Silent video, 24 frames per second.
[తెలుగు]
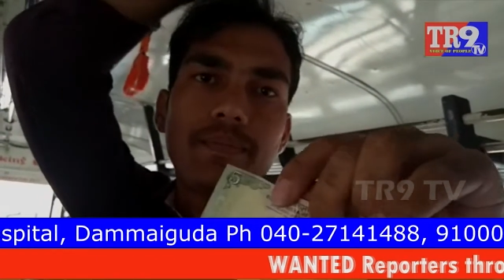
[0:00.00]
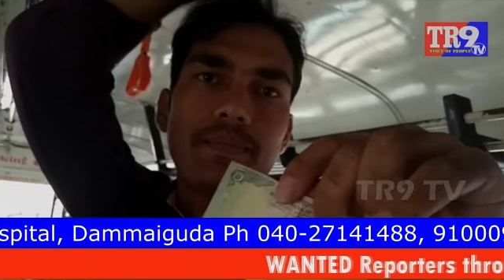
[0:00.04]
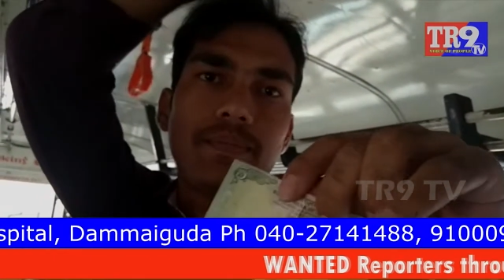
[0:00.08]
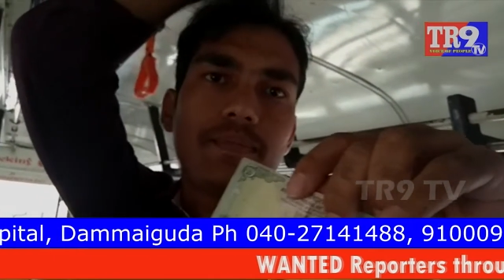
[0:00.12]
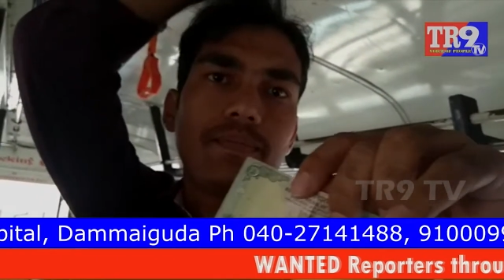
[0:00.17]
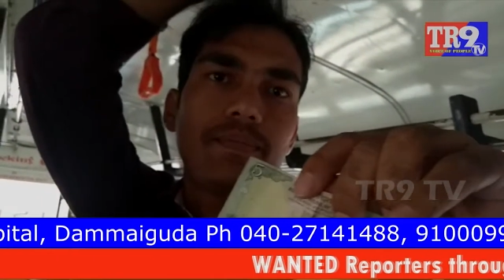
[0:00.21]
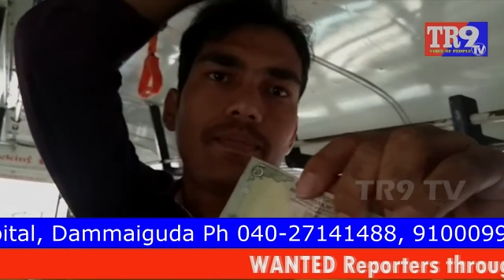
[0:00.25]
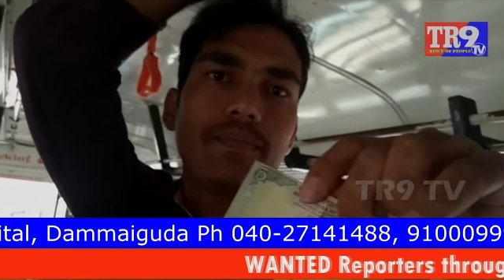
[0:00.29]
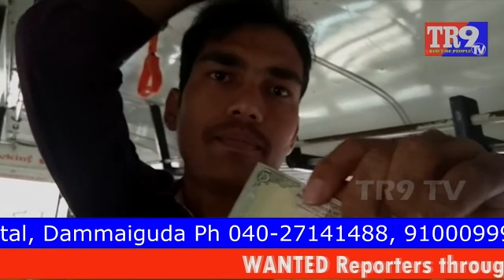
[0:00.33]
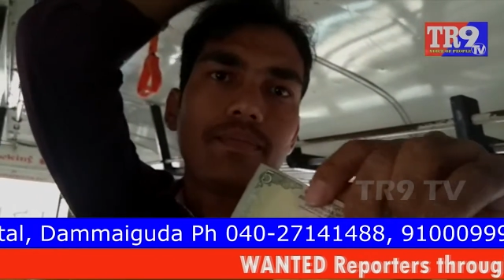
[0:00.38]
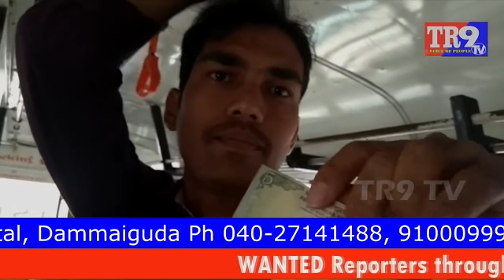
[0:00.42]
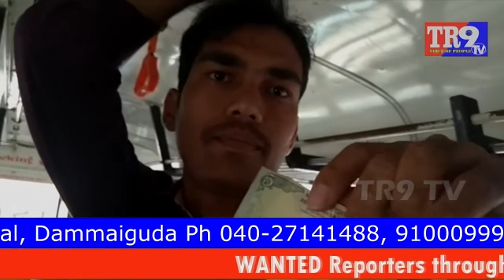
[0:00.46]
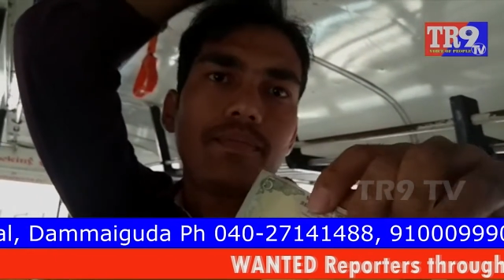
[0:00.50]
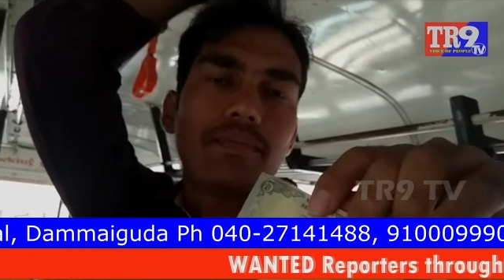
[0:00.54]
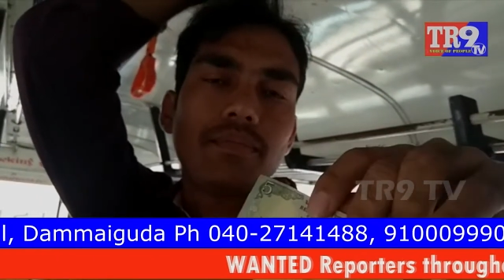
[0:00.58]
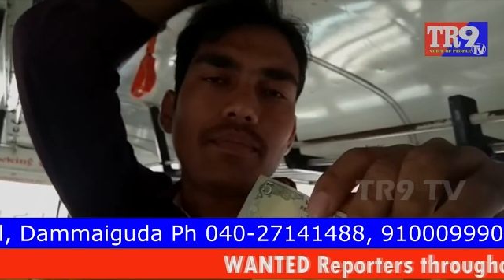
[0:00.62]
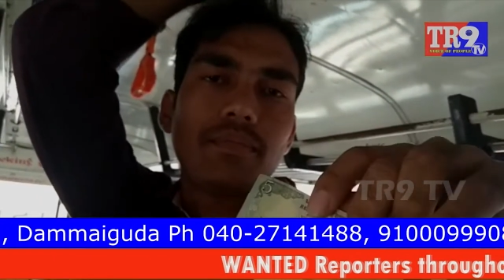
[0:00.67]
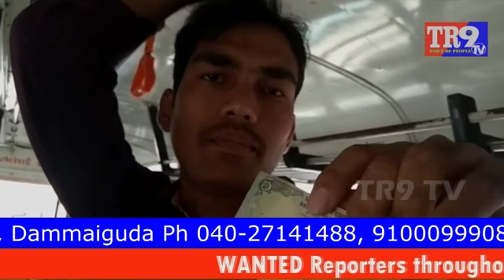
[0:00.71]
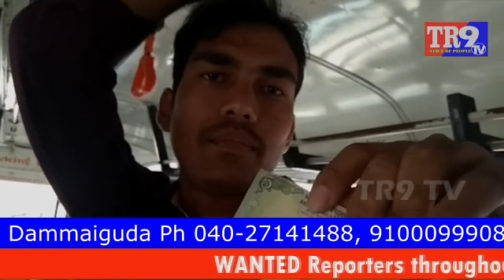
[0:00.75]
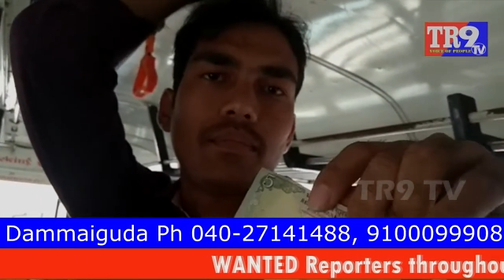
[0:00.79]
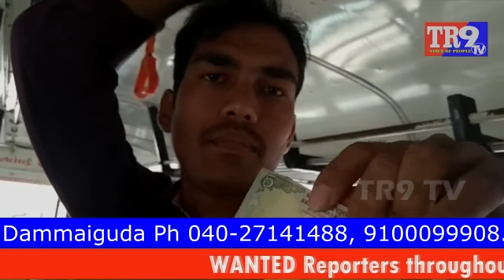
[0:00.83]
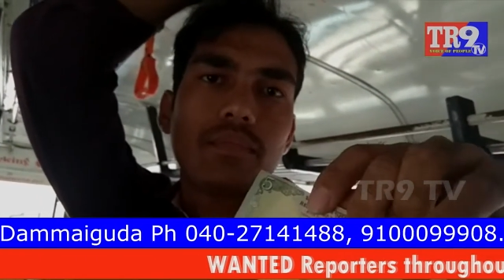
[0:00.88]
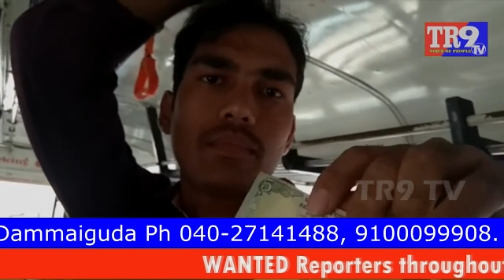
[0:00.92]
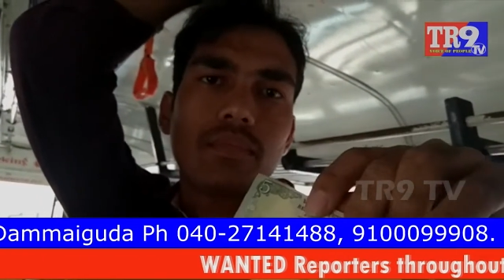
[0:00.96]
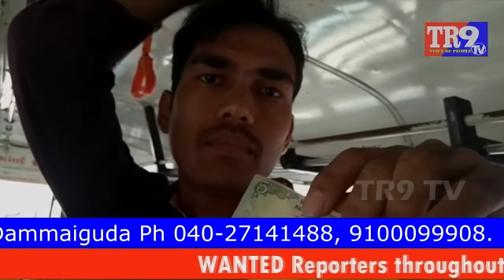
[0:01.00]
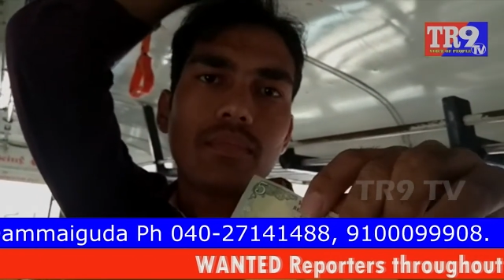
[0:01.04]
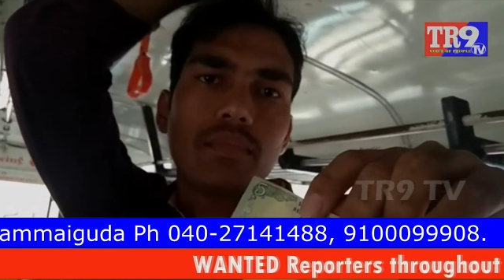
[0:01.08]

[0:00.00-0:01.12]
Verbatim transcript: కన్నడ తీసుకుంటాడా